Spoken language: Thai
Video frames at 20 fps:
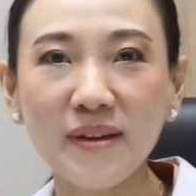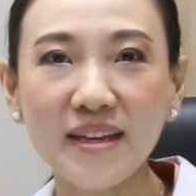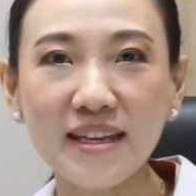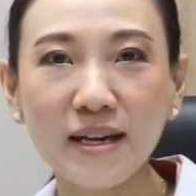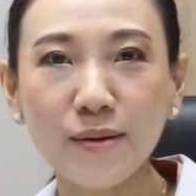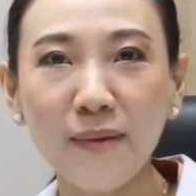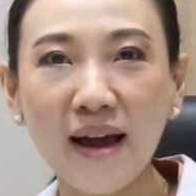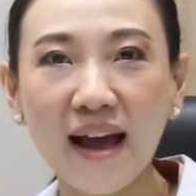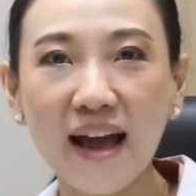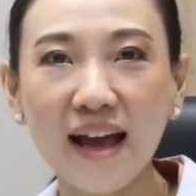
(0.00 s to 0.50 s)
ปิย
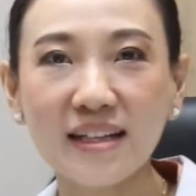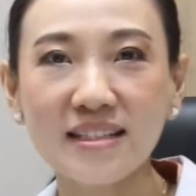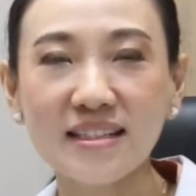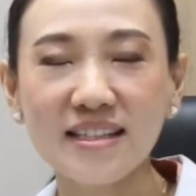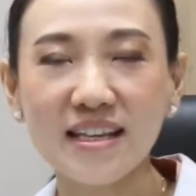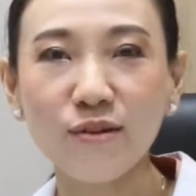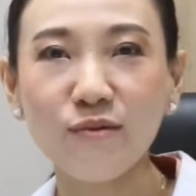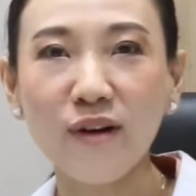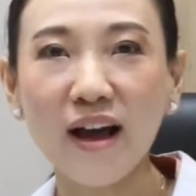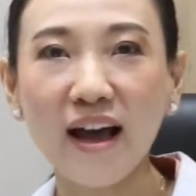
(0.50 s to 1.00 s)
มาศ
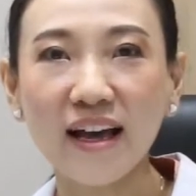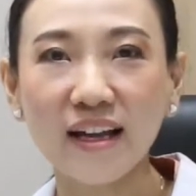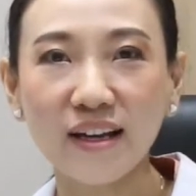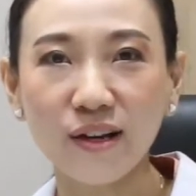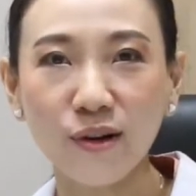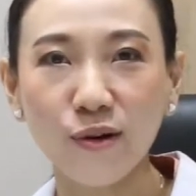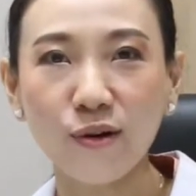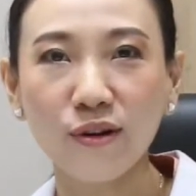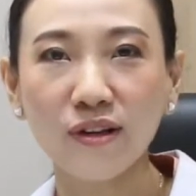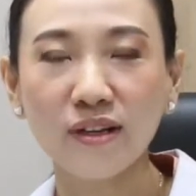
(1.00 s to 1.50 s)
สิงห์วาหา
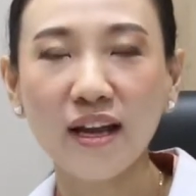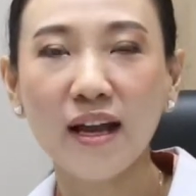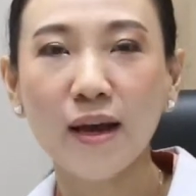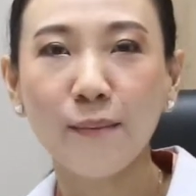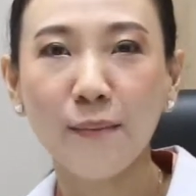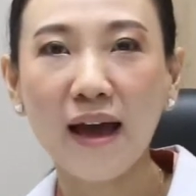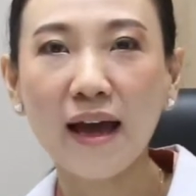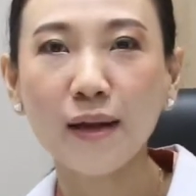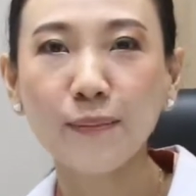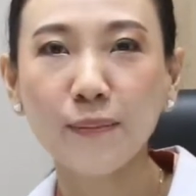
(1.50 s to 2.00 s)
นนท์
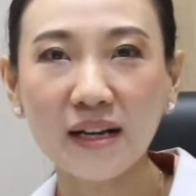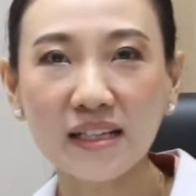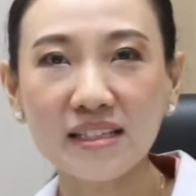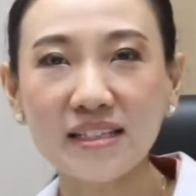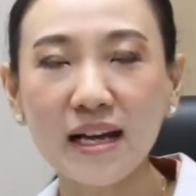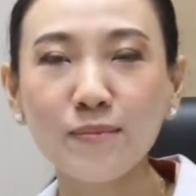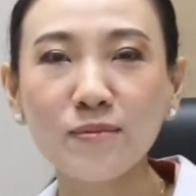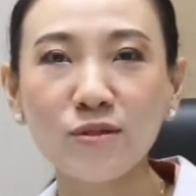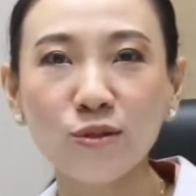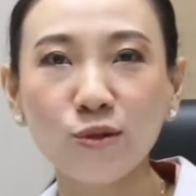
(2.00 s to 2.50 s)
แพทย์ประ
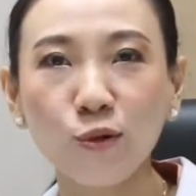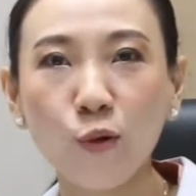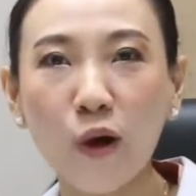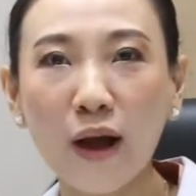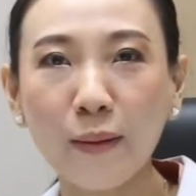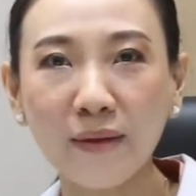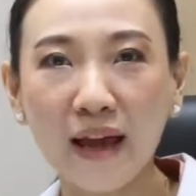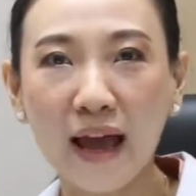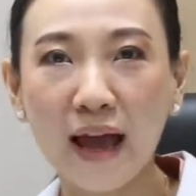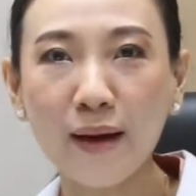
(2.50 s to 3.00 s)
จำศูนย์ควา
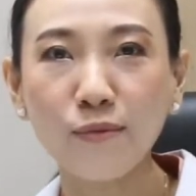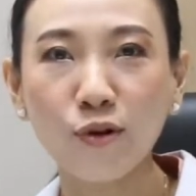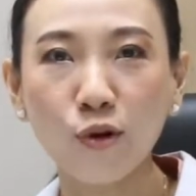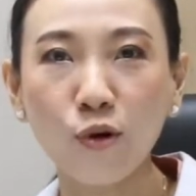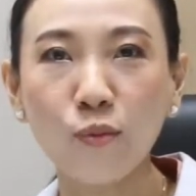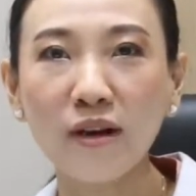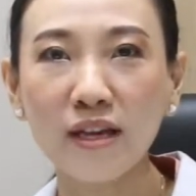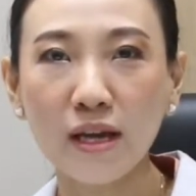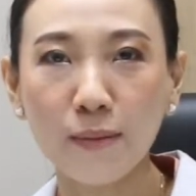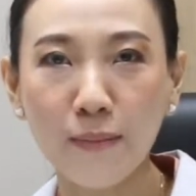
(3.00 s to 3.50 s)
มงามโร
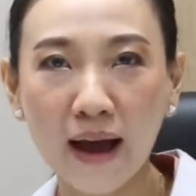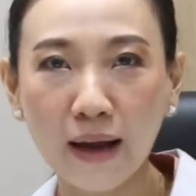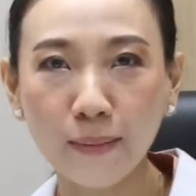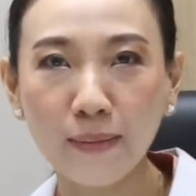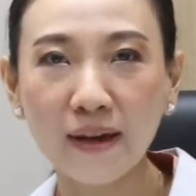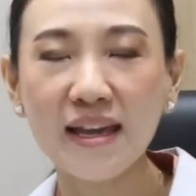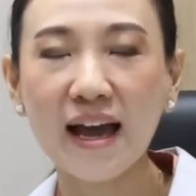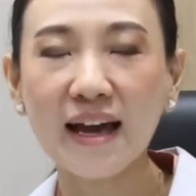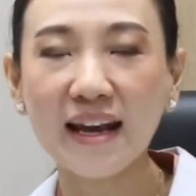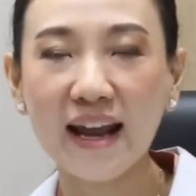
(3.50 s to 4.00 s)
งพยาบาลพ
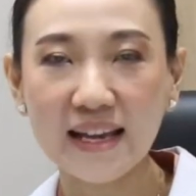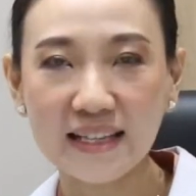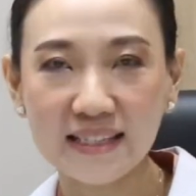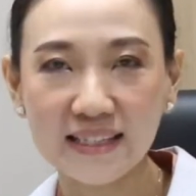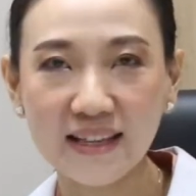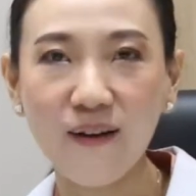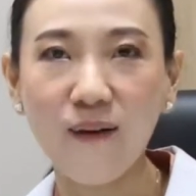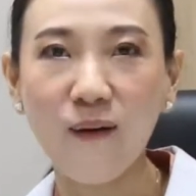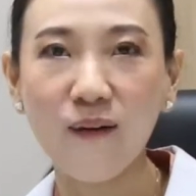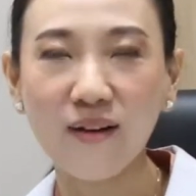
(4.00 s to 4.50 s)
ญาไท
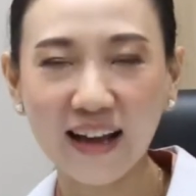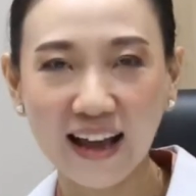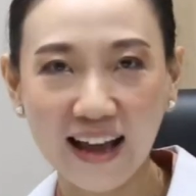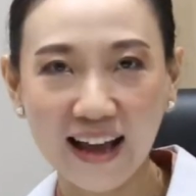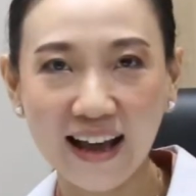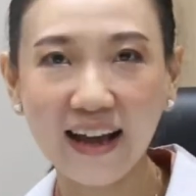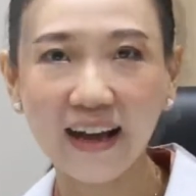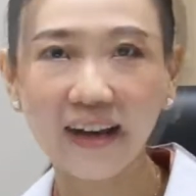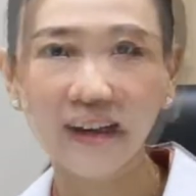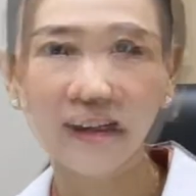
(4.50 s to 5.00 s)
2
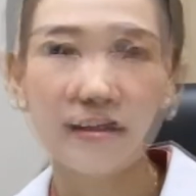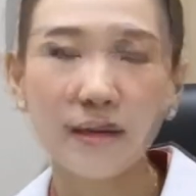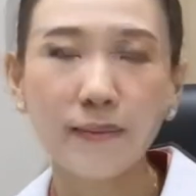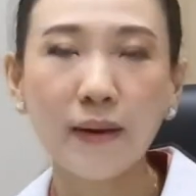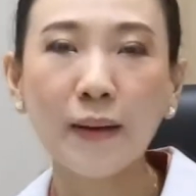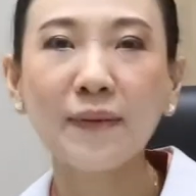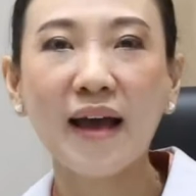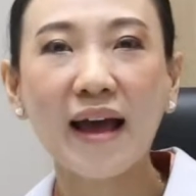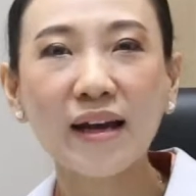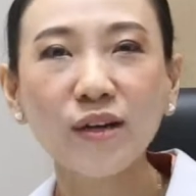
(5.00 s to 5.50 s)
ค่ะสำห
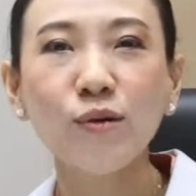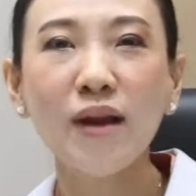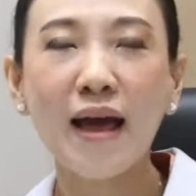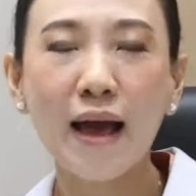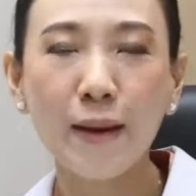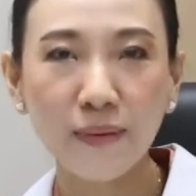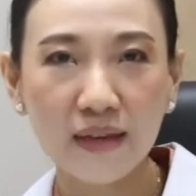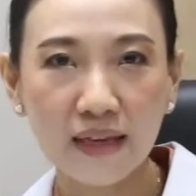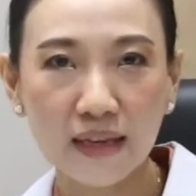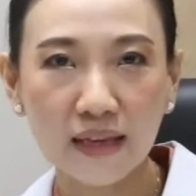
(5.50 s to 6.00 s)
รับการดูแล
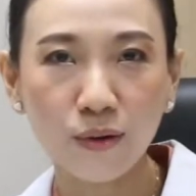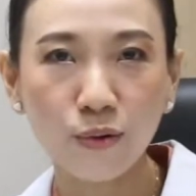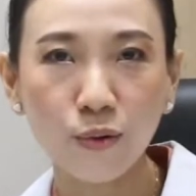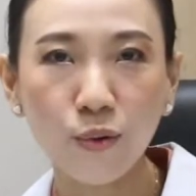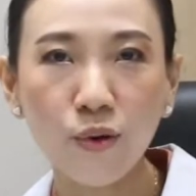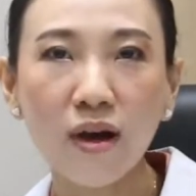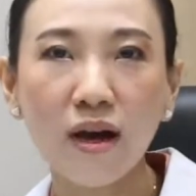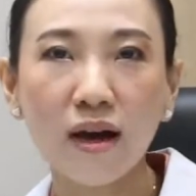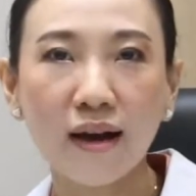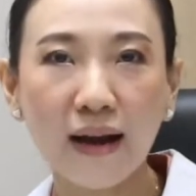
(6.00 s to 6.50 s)
ผิว
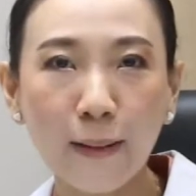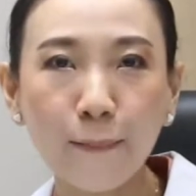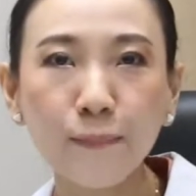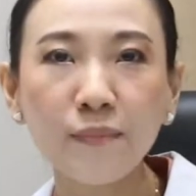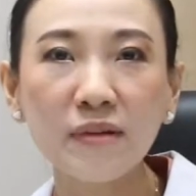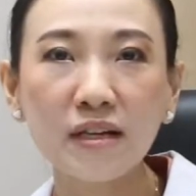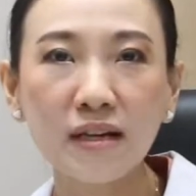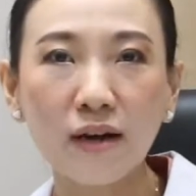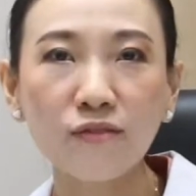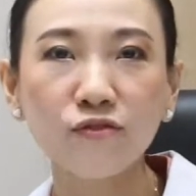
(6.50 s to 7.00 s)
รับ
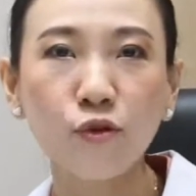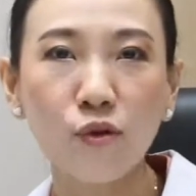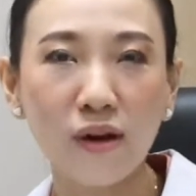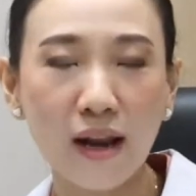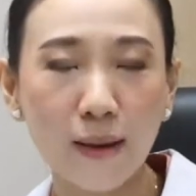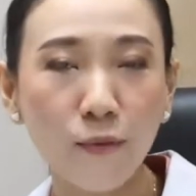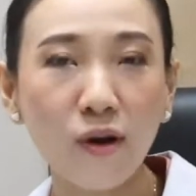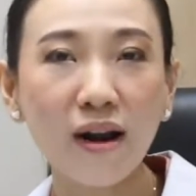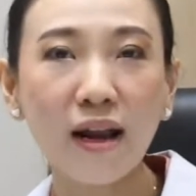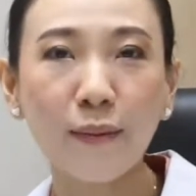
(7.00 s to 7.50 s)
มือกับฝุ่น
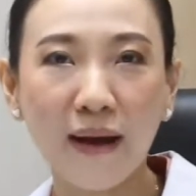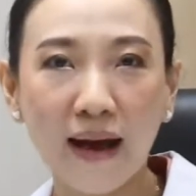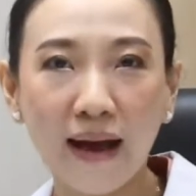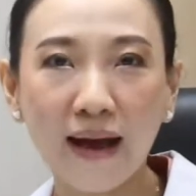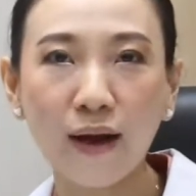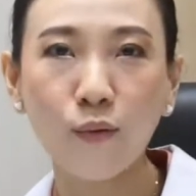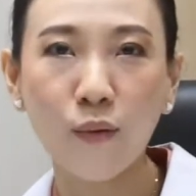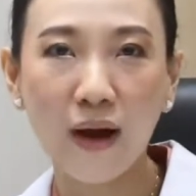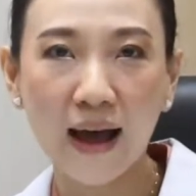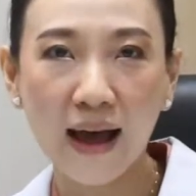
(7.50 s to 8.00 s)
และมล
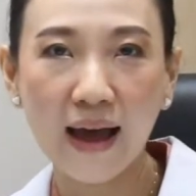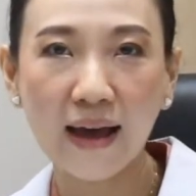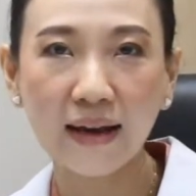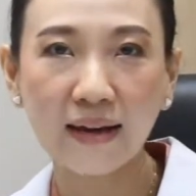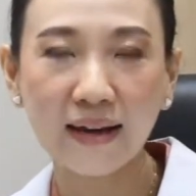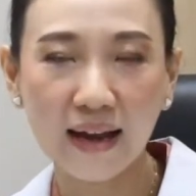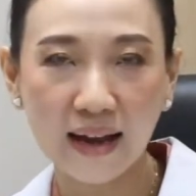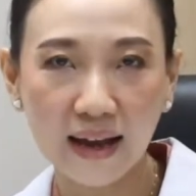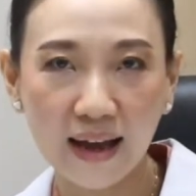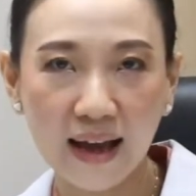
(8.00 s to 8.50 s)
ภาวะ
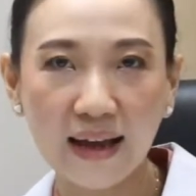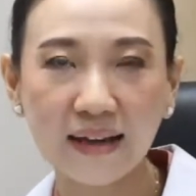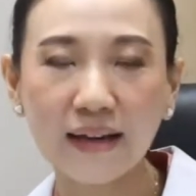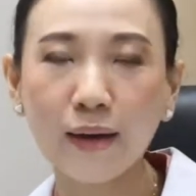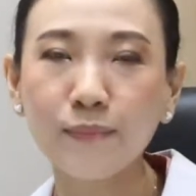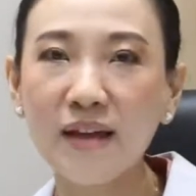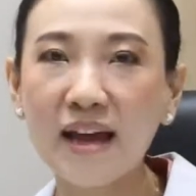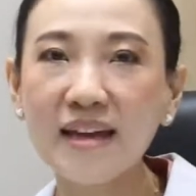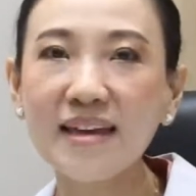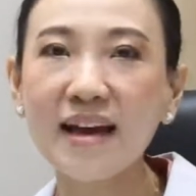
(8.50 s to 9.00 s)
นะคะ
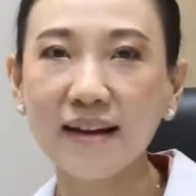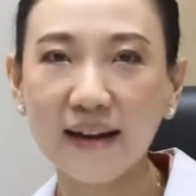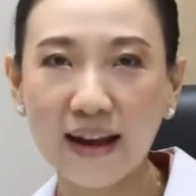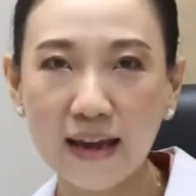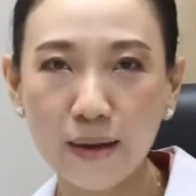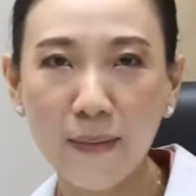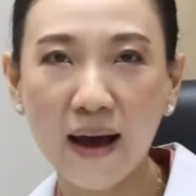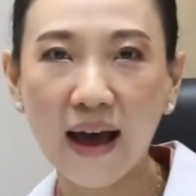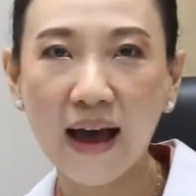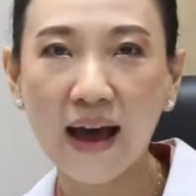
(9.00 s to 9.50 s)
ทำได้อย่างไร
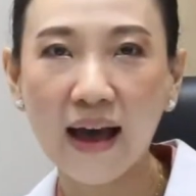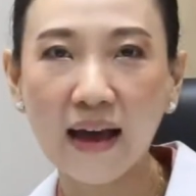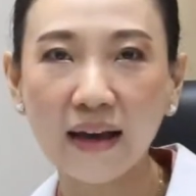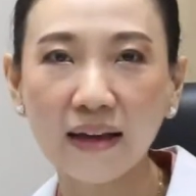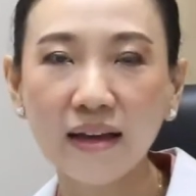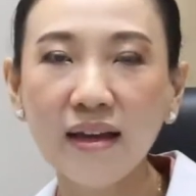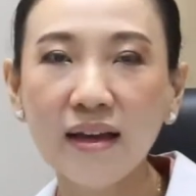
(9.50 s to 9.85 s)
บ้าง